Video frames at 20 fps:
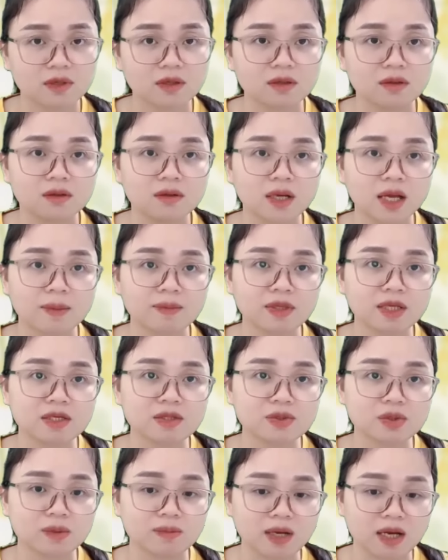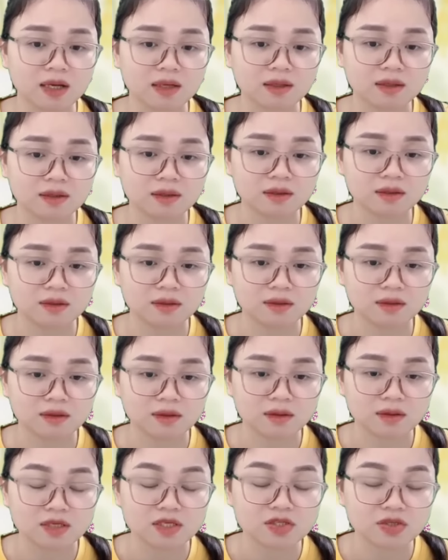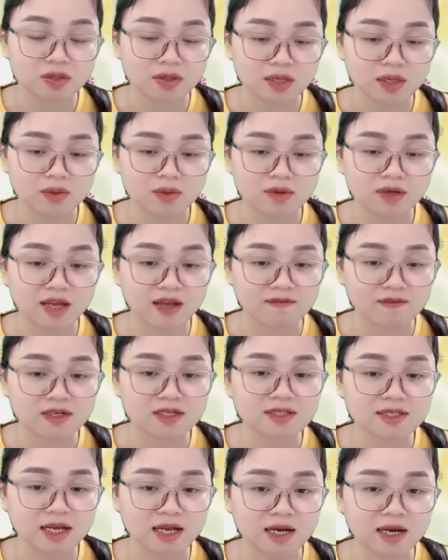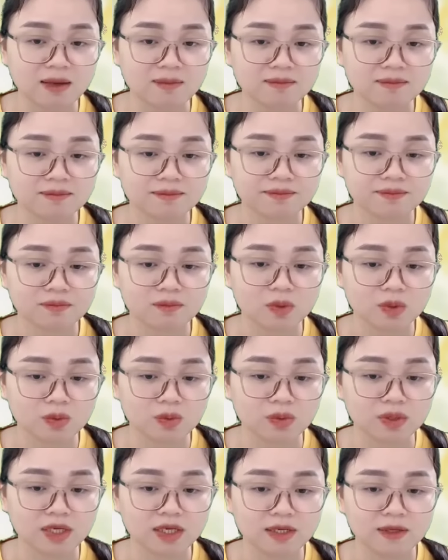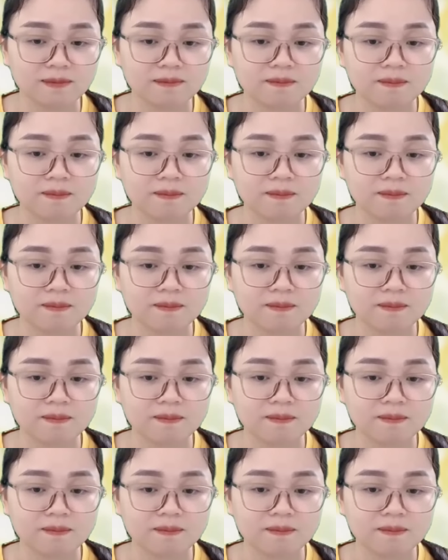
Ơ em tỉnh rồi mà Chưa đâu em vẫn say lắm Ngủ đi